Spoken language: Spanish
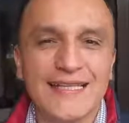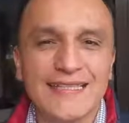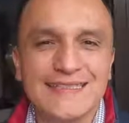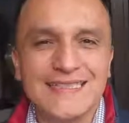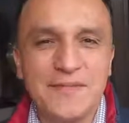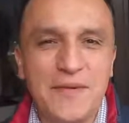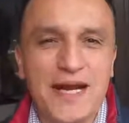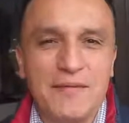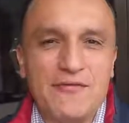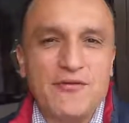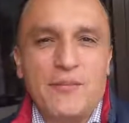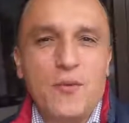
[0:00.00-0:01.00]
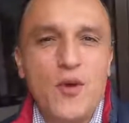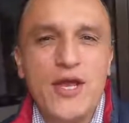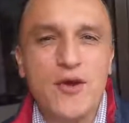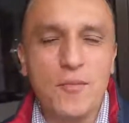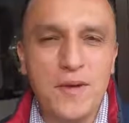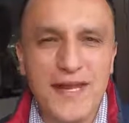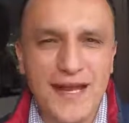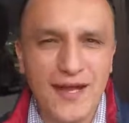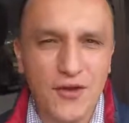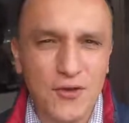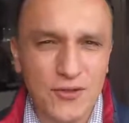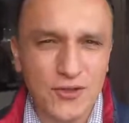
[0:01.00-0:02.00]
si para mí fue muy
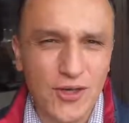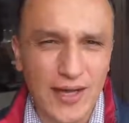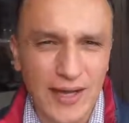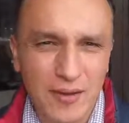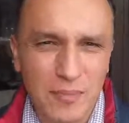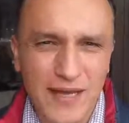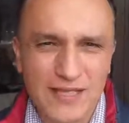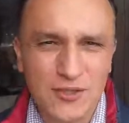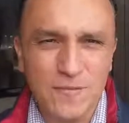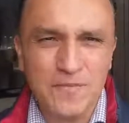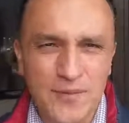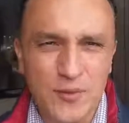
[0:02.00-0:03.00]
complicado controlar el peso,